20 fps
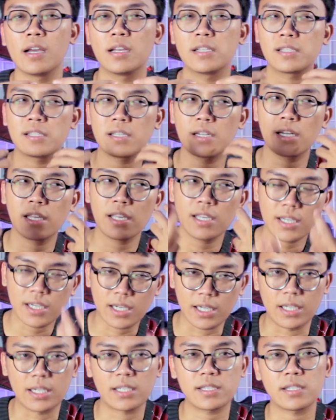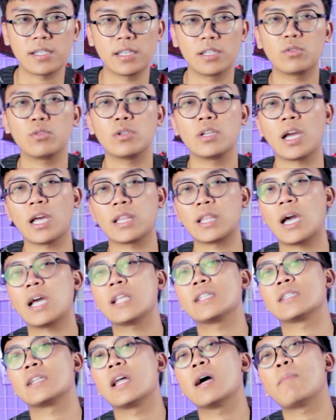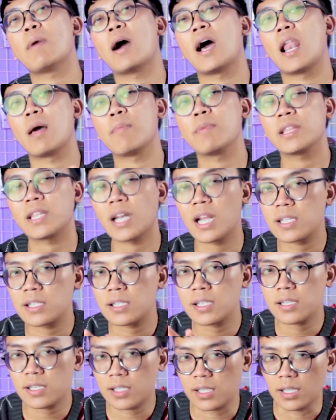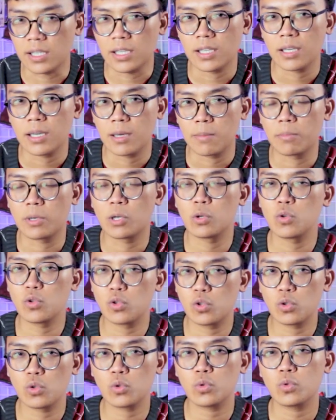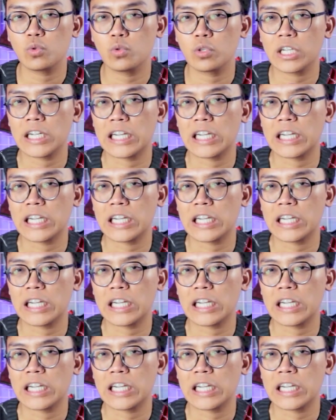sneakers itu dikatakan sedang mengalami transisi menuju